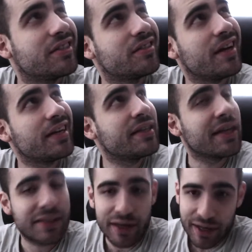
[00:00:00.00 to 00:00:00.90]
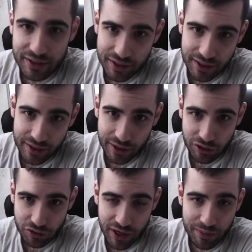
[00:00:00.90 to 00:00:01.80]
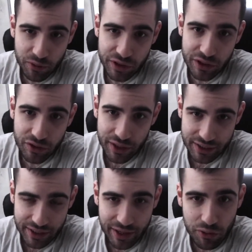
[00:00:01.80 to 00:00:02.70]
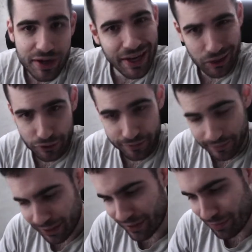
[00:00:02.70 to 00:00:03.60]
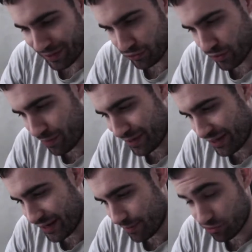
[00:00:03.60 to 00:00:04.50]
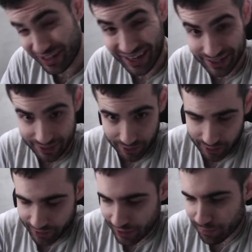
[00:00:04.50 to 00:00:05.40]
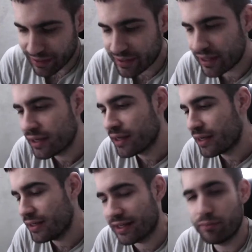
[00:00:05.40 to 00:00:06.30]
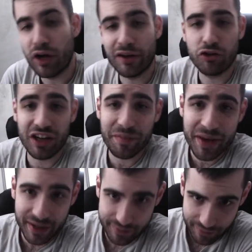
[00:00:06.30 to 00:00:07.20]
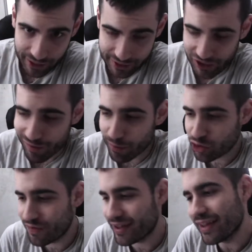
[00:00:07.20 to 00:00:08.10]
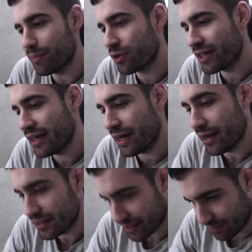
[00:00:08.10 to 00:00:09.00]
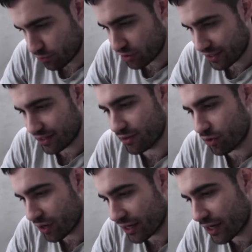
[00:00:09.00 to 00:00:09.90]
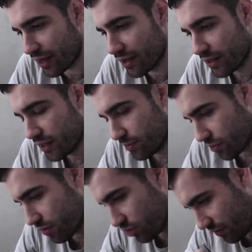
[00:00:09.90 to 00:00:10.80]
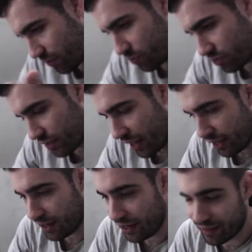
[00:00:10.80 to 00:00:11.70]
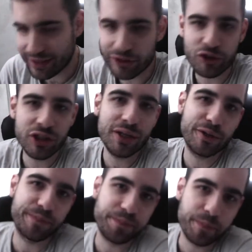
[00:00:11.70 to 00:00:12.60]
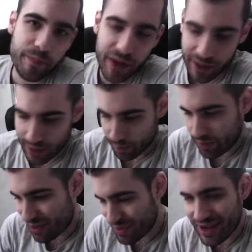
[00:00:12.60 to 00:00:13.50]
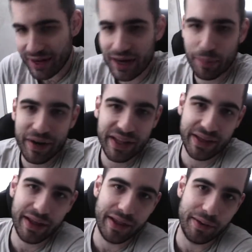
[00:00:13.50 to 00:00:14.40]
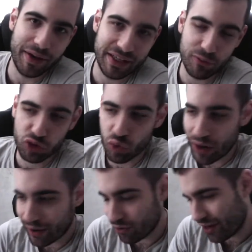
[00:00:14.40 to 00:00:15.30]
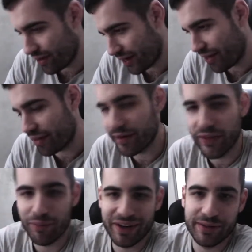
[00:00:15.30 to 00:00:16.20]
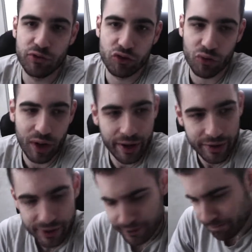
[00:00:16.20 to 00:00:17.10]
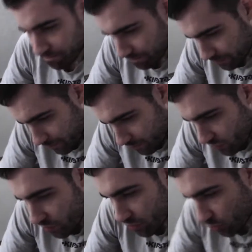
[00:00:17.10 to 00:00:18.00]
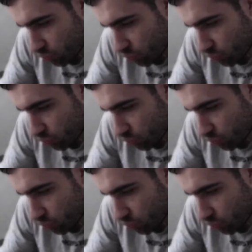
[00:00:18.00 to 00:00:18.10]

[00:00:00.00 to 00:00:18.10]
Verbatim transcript: 3 días serían 600 gramos, 5 días sería un kilo, ¿vale? De peso que perderíamos, de grasa, idealmente, si hacemos las cosas bien, ¿vale? Si comemos suficiente proteína y si hacemos dieta cetogénica, porque como sabemos, la, cetosis eh, previene la pérdida de masa muscular o la degradación de masa muscular. Lo que tu